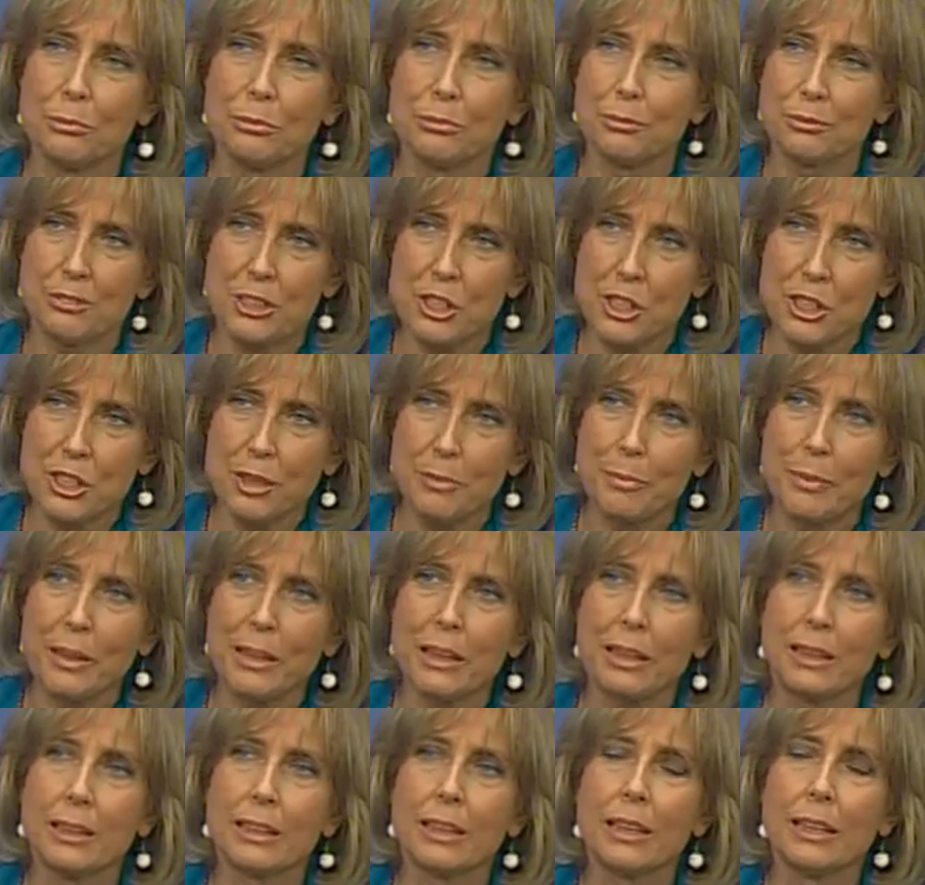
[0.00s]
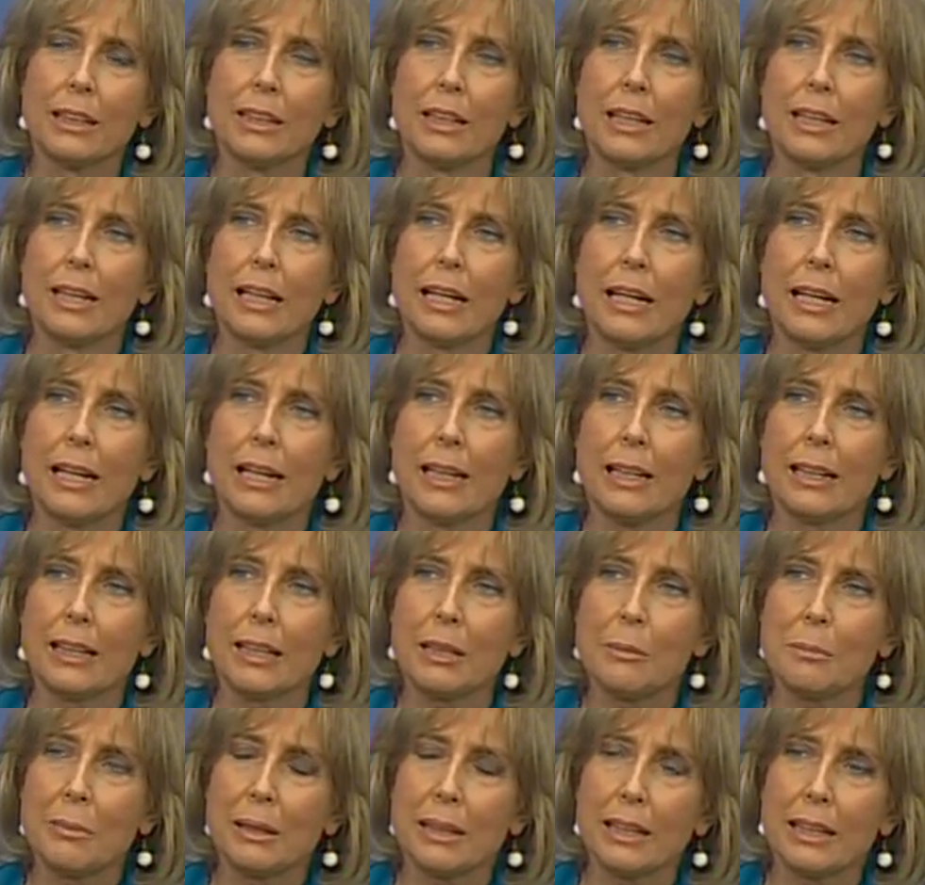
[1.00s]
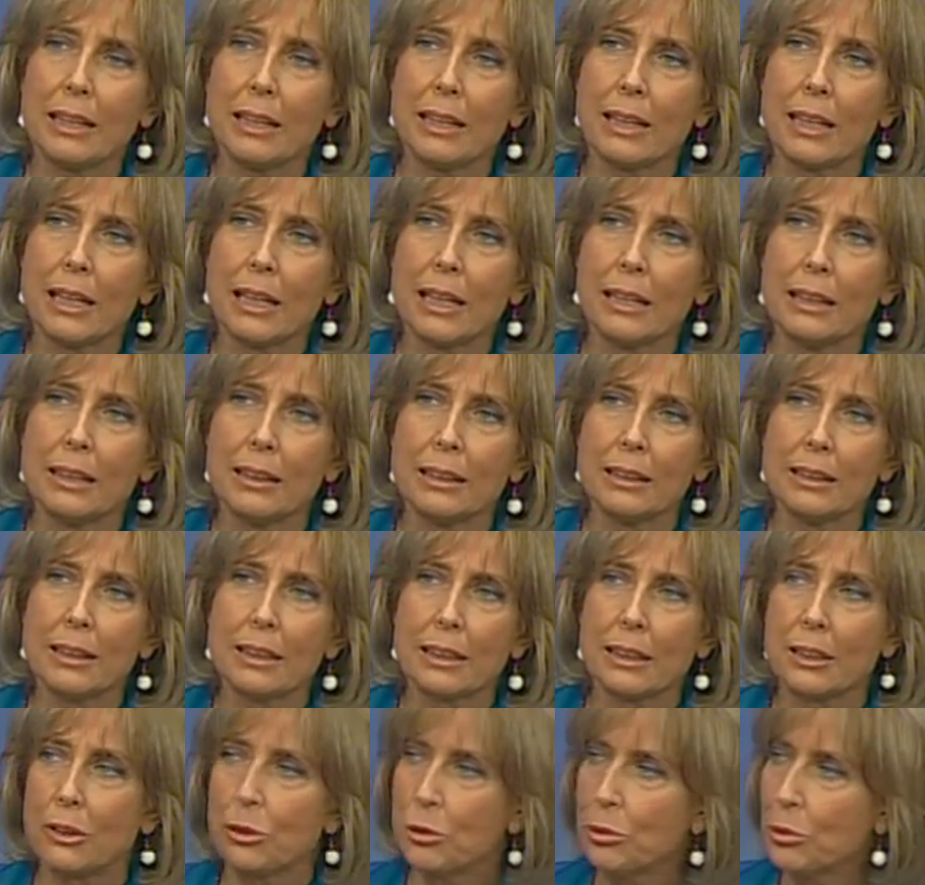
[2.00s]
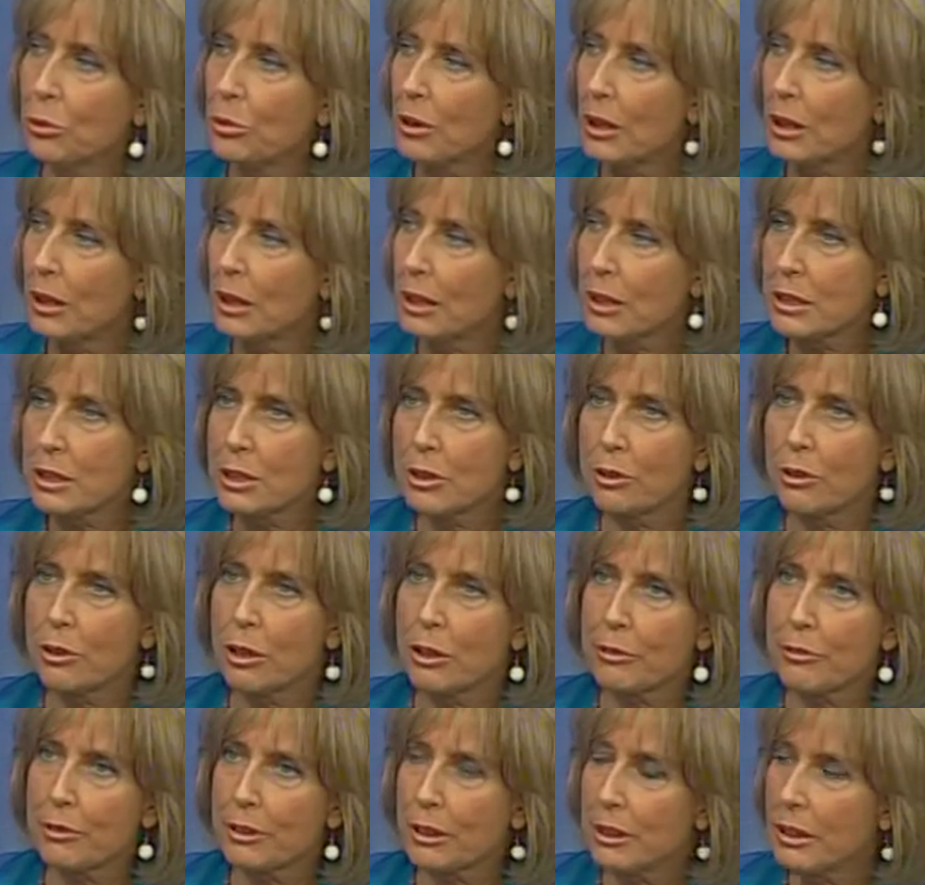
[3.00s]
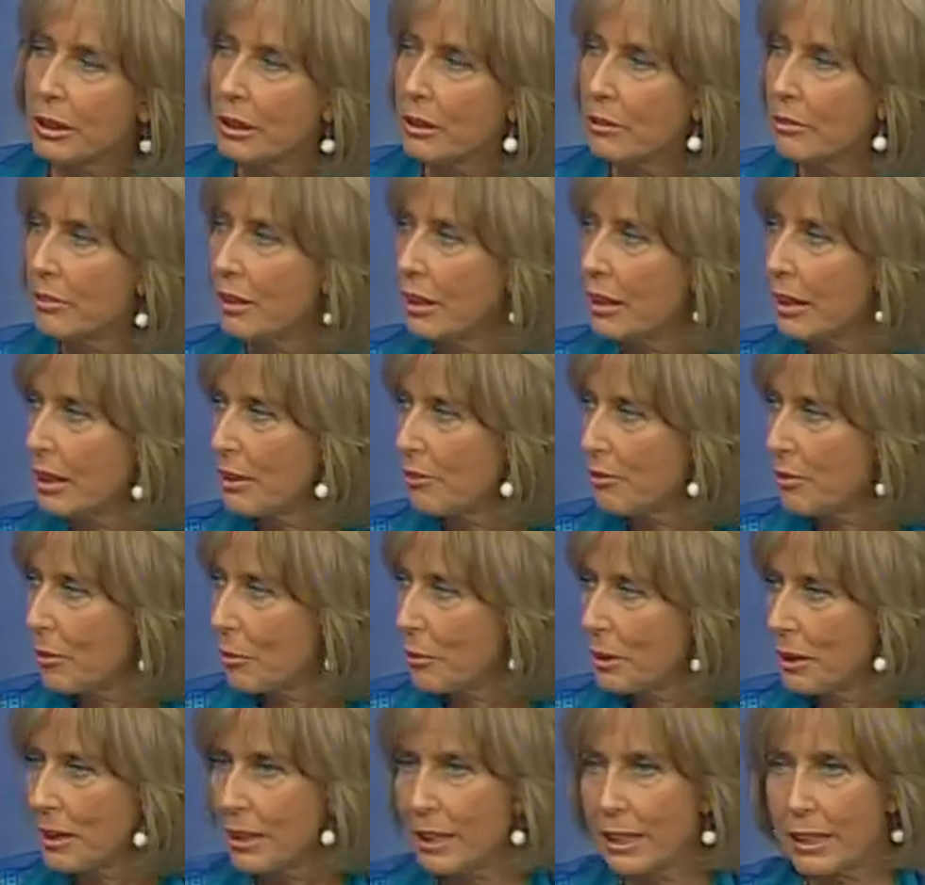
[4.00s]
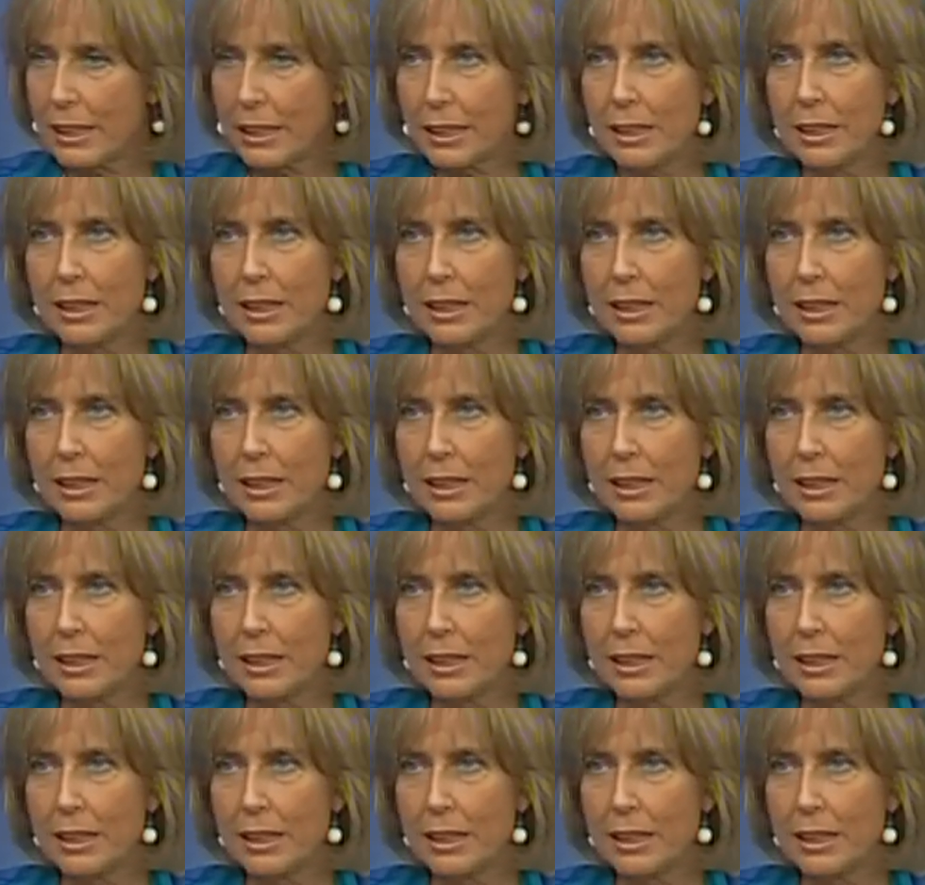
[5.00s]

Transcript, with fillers: facilmente a rimanere all'interno di una relazione affettiva e familiare,